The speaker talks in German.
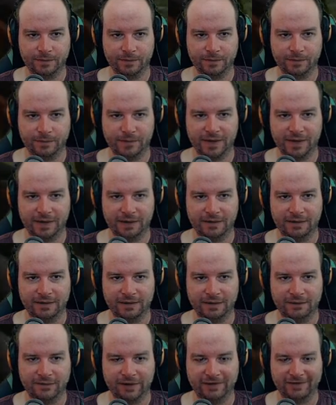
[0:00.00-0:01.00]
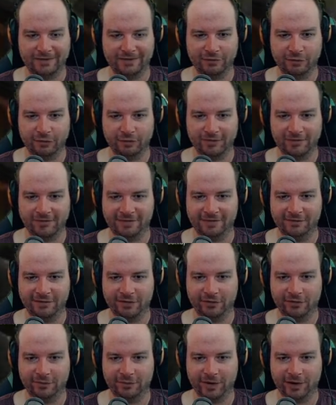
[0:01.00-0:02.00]
der da hinten weggezogen ist, den wir
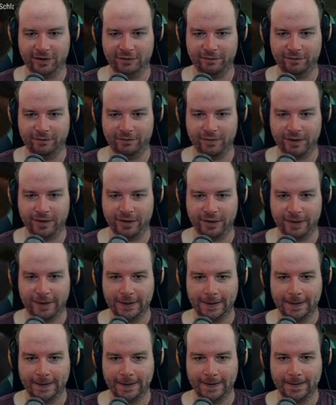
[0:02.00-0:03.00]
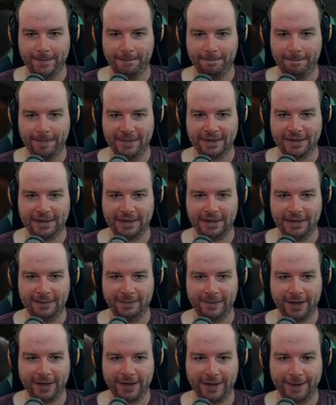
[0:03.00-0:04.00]
auch nochmal einem
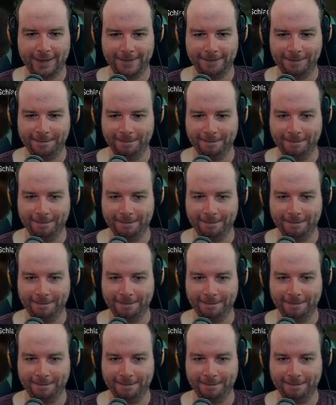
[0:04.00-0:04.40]
mitgegeben haben.